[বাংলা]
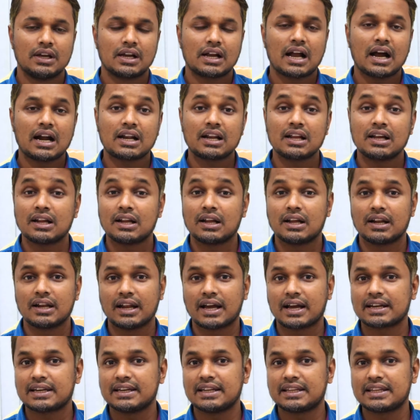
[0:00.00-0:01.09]
কাটা
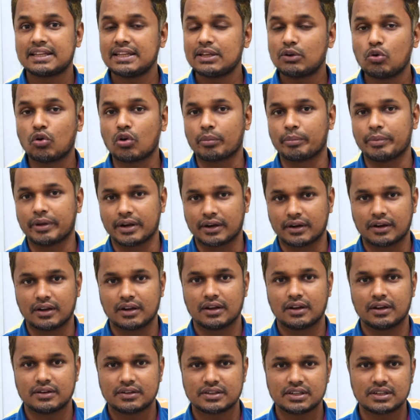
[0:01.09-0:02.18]
লাগলে কি করবেন
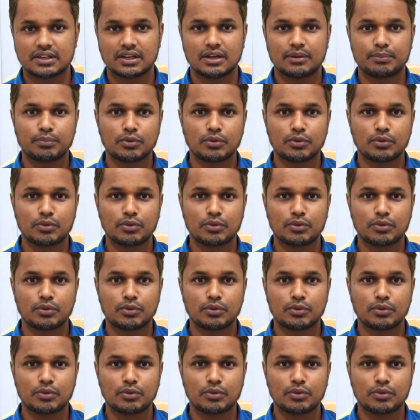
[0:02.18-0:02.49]
সেটা